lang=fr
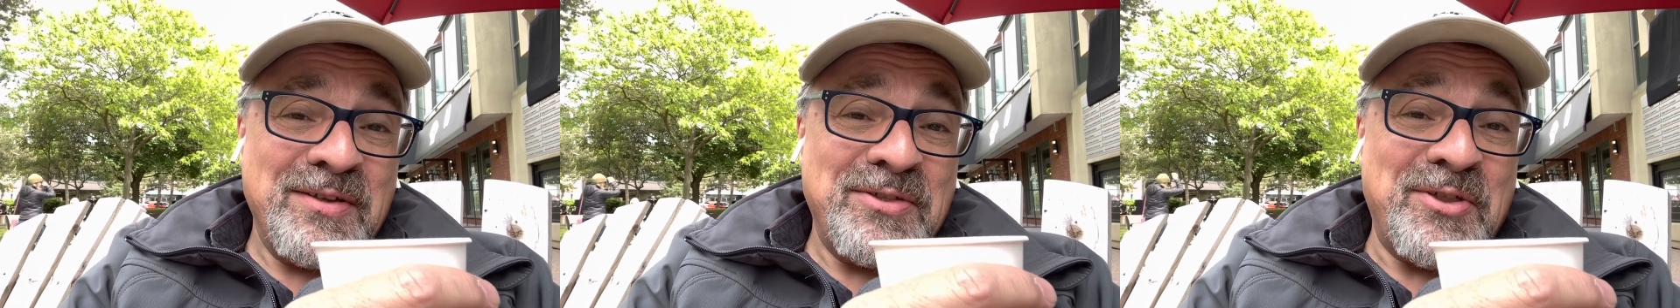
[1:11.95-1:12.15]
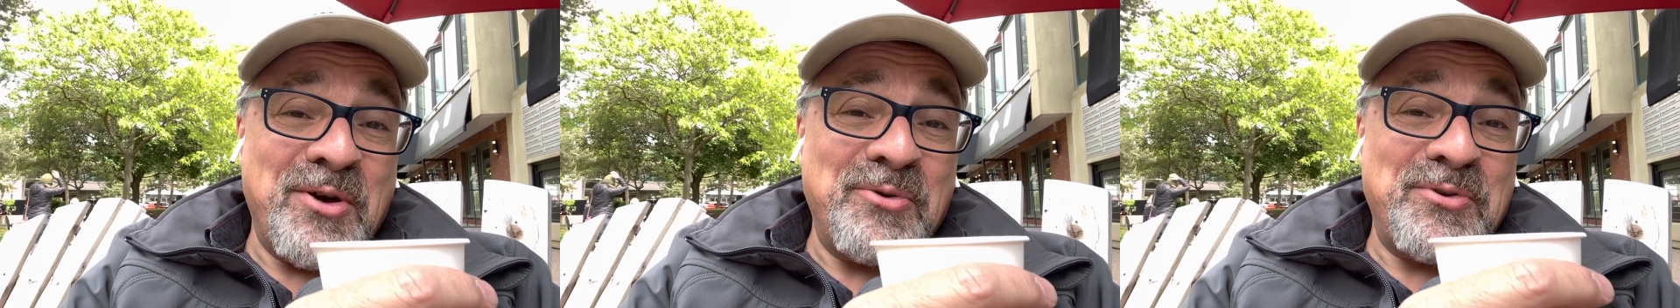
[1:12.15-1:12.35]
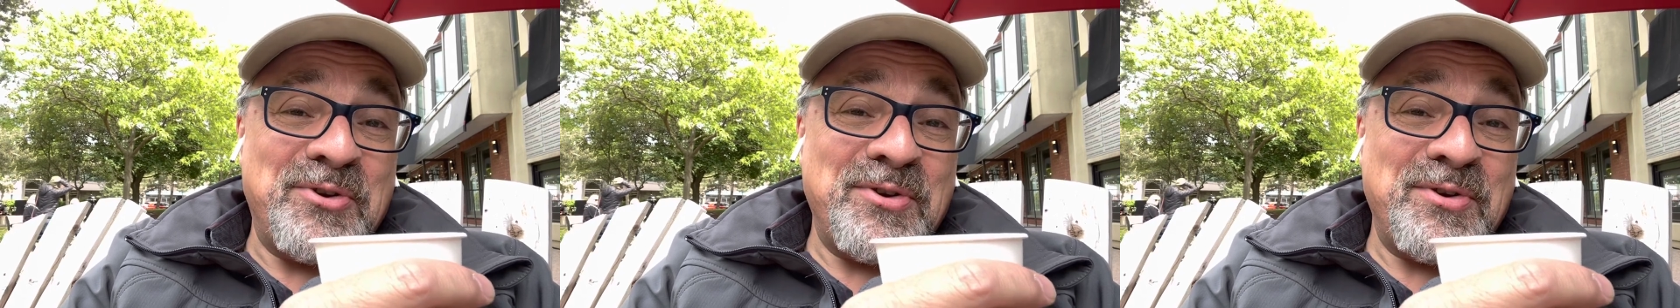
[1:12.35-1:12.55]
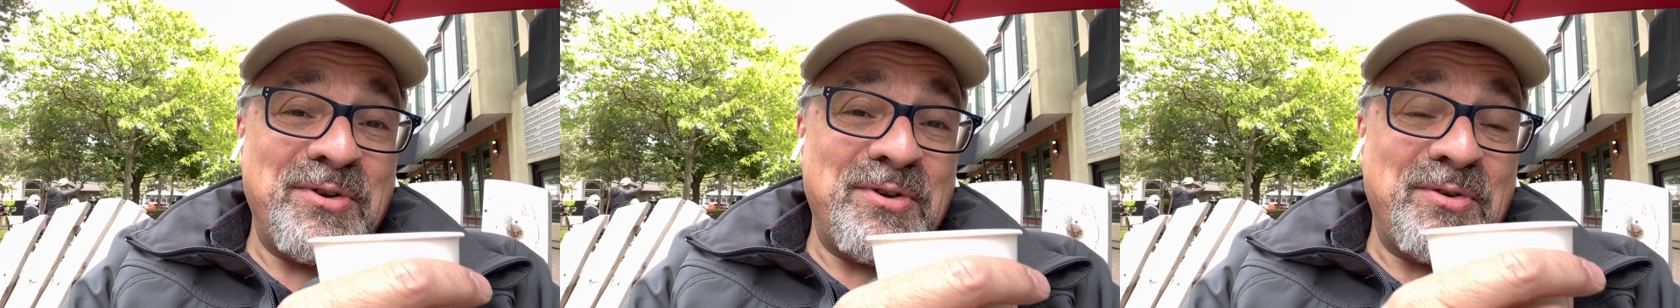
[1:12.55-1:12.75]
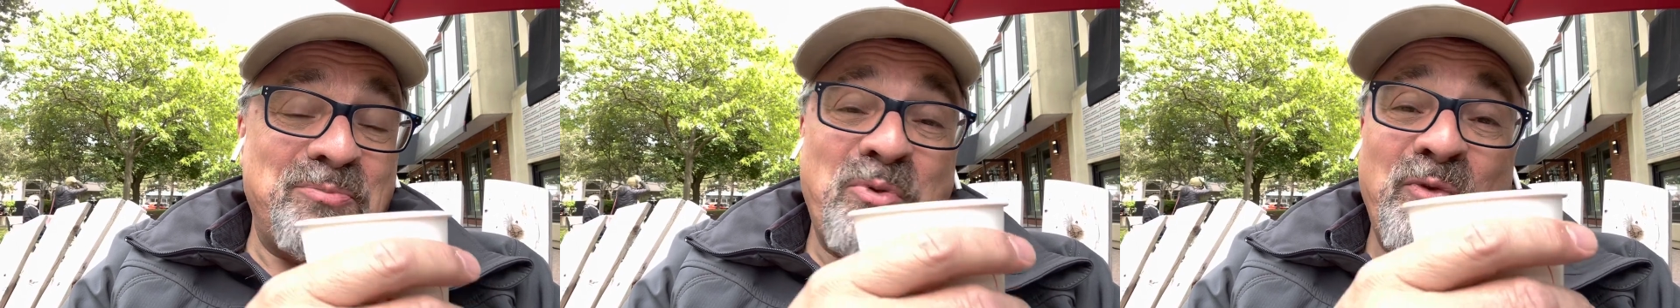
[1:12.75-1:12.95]
Donc,
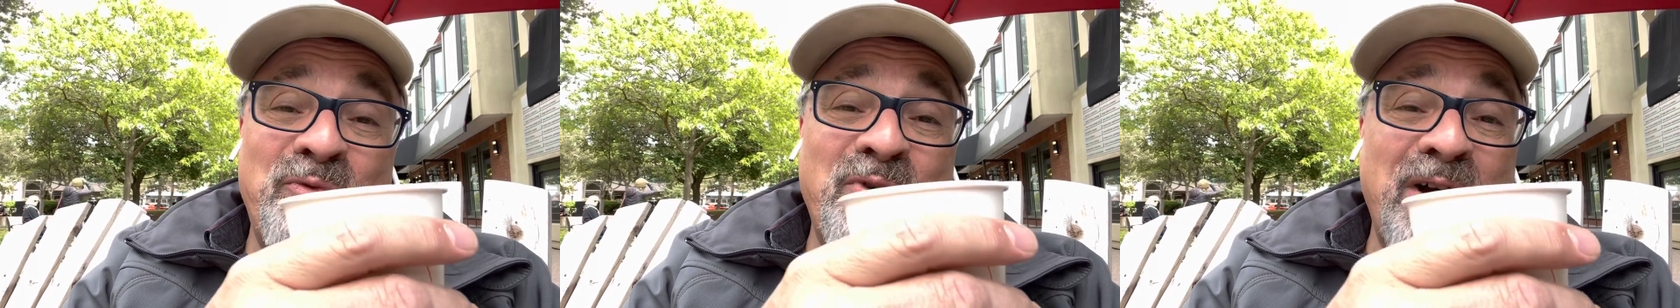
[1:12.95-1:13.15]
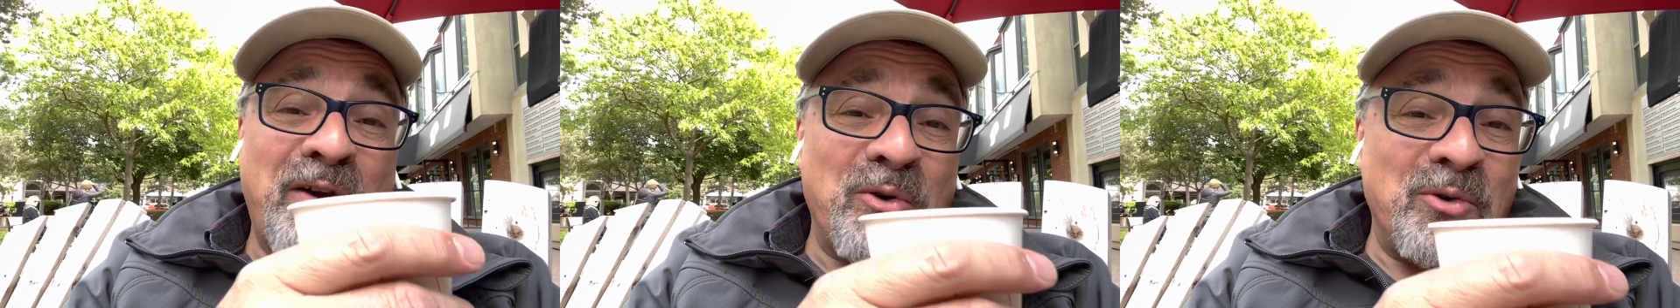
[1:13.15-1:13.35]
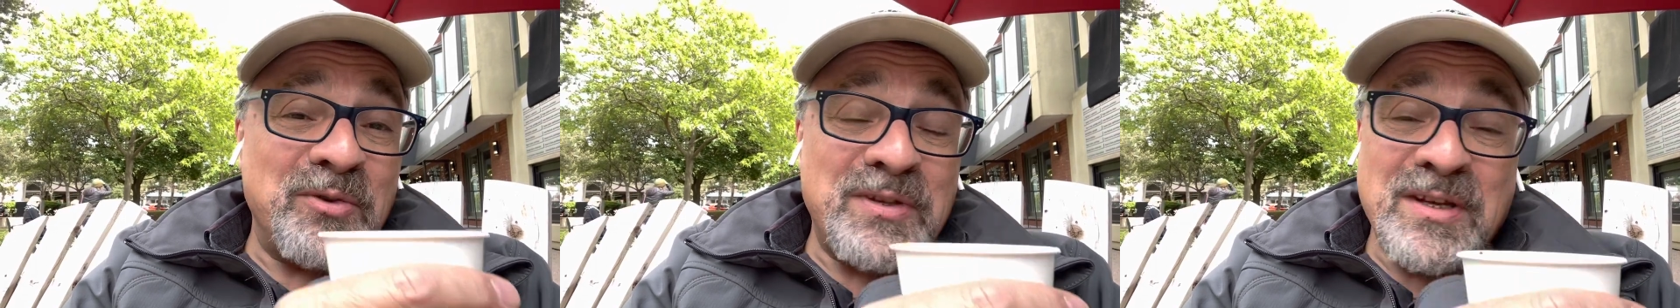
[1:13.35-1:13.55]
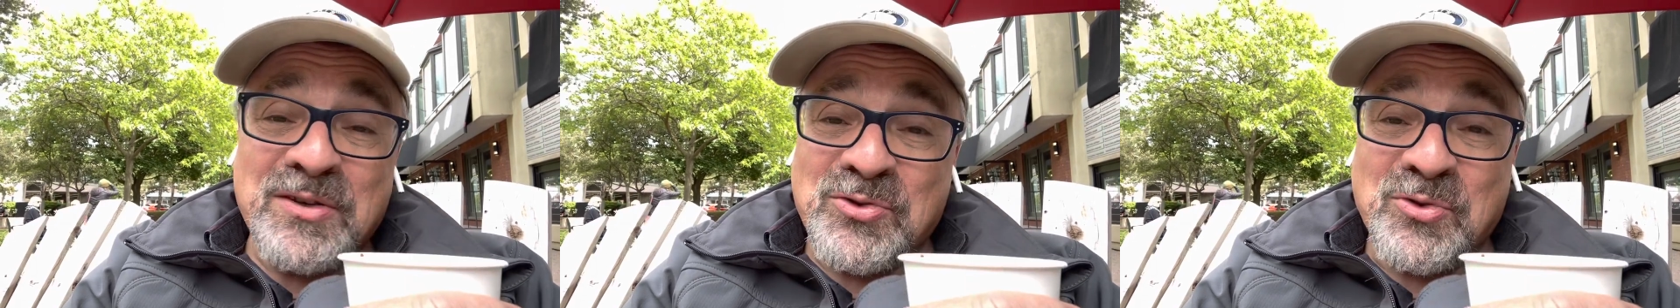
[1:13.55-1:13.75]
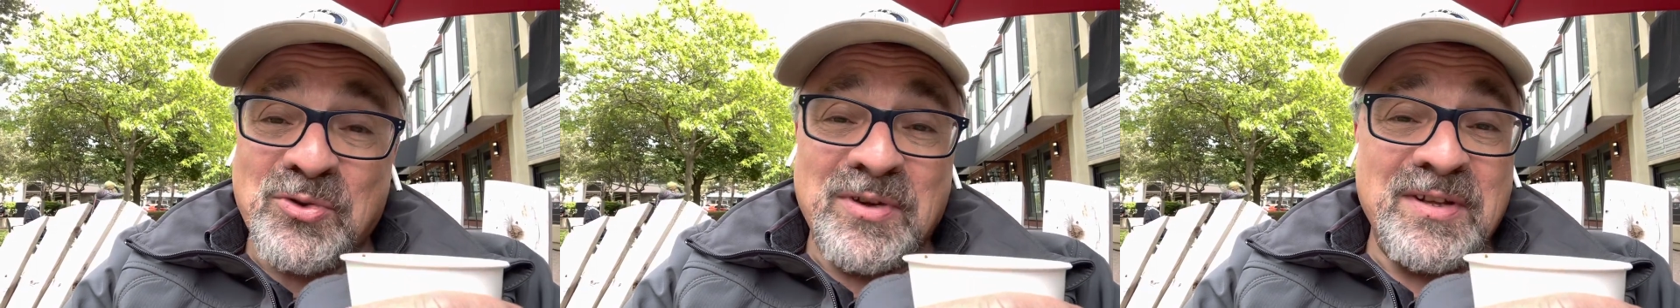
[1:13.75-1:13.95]
euh, pour vous raconter,
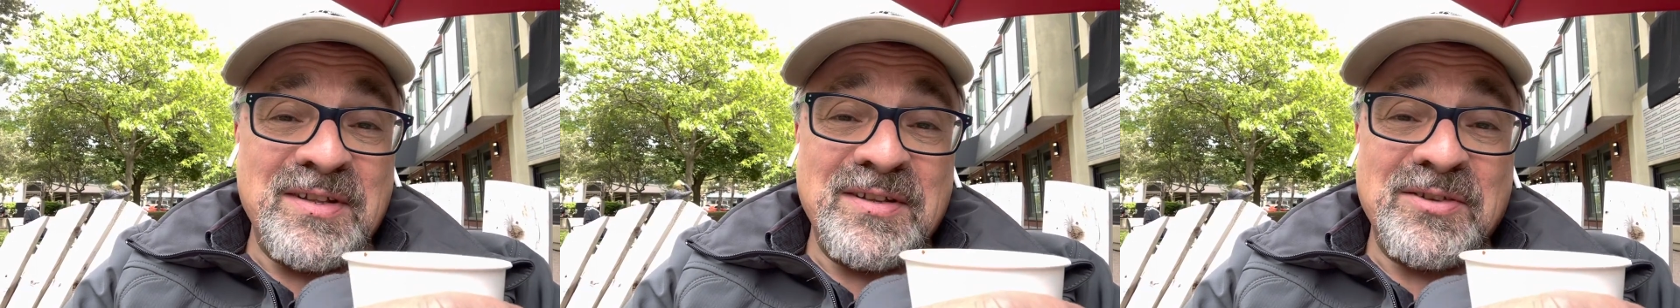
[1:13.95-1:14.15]
ceux qui,